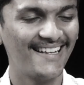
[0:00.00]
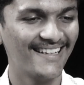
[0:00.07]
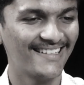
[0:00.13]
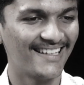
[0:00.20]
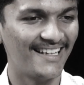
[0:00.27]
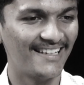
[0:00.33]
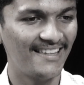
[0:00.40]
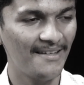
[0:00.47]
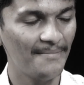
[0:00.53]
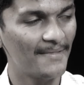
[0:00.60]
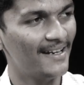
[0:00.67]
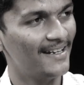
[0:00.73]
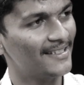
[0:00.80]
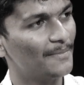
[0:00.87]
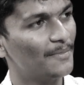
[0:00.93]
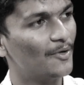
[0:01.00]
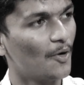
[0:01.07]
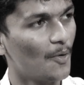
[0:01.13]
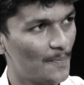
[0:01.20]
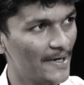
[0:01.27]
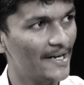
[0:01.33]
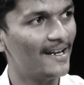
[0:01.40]
दिक्कत आई थी मैंने जब
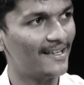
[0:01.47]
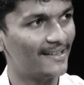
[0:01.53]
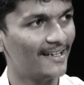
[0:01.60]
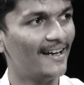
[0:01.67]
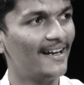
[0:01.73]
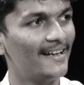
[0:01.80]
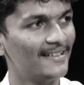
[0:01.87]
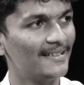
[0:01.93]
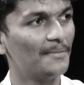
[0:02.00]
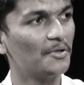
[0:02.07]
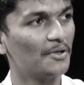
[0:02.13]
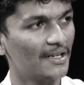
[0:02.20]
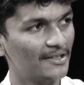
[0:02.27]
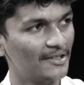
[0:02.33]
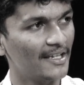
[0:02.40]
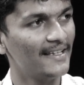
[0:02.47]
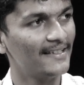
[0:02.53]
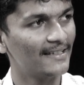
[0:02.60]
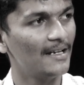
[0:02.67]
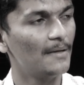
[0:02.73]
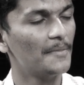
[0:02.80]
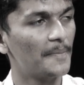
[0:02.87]
ड्रोपियर लिया था आई टी जेम दो
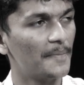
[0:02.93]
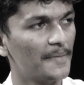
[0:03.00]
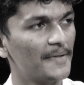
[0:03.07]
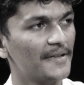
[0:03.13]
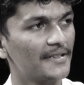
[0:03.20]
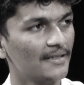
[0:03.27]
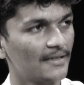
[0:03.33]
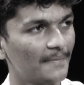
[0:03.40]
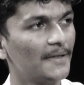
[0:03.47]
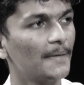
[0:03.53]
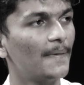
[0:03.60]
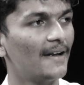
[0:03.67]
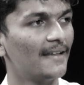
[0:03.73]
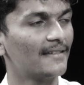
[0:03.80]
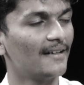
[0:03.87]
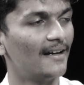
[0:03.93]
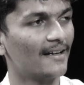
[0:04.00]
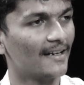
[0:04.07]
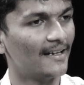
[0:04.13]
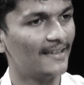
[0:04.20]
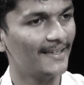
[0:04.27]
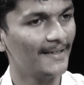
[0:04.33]
के लिए प्रिपरेशन सबसे पहले
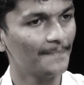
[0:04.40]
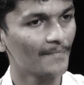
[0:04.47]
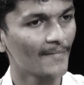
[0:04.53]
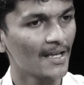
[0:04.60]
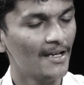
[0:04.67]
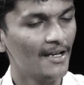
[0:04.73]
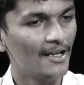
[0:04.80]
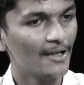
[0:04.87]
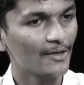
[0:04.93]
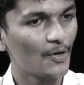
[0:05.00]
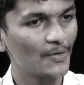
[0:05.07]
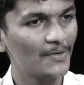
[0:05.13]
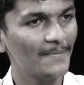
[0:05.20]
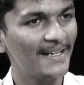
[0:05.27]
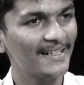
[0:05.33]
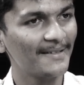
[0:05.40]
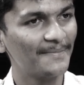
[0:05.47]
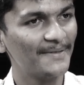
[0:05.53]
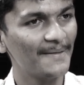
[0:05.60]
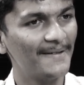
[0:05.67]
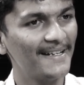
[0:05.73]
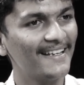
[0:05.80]
स्टार्ट करी थी तो उसमें मैंने
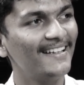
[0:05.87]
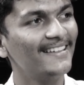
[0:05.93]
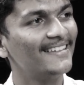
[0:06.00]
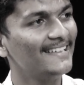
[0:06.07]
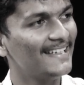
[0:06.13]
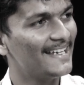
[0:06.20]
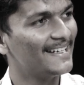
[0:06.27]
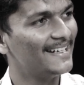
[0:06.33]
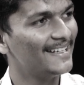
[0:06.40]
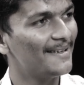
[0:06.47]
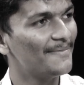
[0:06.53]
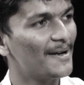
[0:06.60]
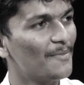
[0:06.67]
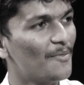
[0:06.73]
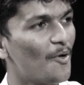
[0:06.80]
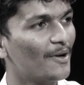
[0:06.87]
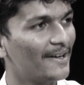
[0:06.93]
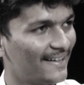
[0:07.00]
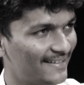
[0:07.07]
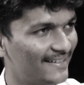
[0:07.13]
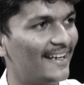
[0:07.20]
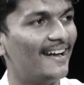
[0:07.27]
सबसे बड़ी गलती यही करी थी कि मैंने मोक
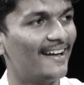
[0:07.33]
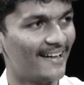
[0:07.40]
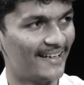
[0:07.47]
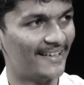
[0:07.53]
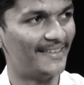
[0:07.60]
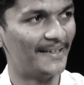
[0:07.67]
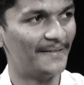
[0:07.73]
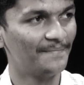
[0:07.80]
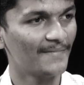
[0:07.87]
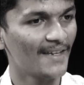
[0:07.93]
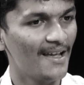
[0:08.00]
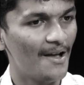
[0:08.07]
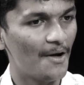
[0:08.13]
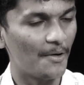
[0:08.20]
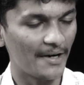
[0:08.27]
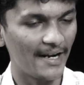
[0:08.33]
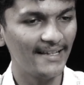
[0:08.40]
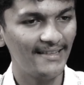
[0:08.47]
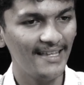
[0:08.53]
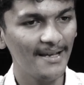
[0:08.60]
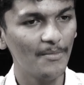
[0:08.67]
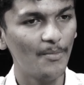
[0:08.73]
टेस्ट नहीं लगाए थे और आई
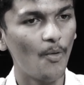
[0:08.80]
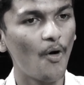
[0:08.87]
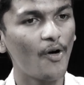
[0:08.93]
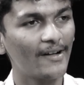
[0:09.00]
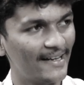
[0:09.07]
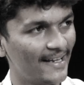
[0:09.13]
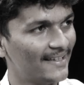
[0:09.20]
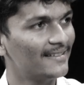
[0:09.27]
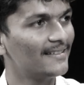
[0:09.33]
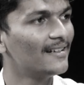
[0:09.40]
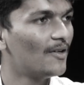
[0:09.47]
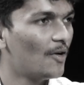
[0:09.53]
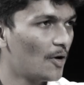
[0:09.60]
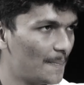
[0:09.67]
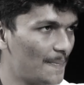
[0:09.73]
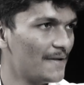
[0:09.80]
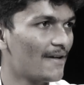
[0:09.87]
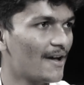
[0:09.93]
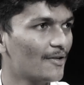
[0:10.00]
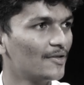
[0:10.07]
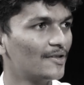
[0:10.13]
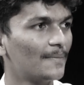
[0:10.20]
थिंक मोक टेस्ट और पी
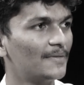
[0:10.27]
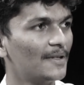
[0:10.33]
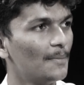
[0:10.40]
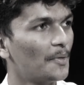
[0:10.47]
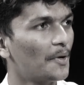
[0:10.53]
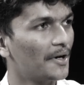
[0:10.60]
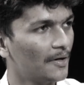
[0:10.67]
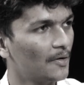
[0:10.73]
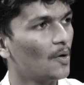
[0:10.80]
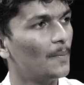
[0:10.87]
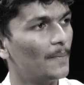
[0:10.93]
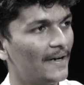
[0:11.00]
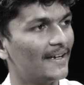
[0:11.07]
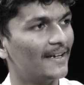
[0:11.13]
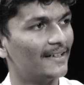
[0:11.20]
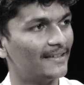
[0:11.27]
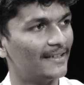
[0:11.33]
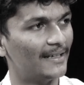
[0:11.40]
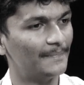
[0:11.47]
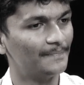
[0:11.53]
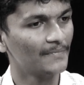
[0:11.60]
वाई सबसे इंपॉर्टेंट रोल प्ले करते हैं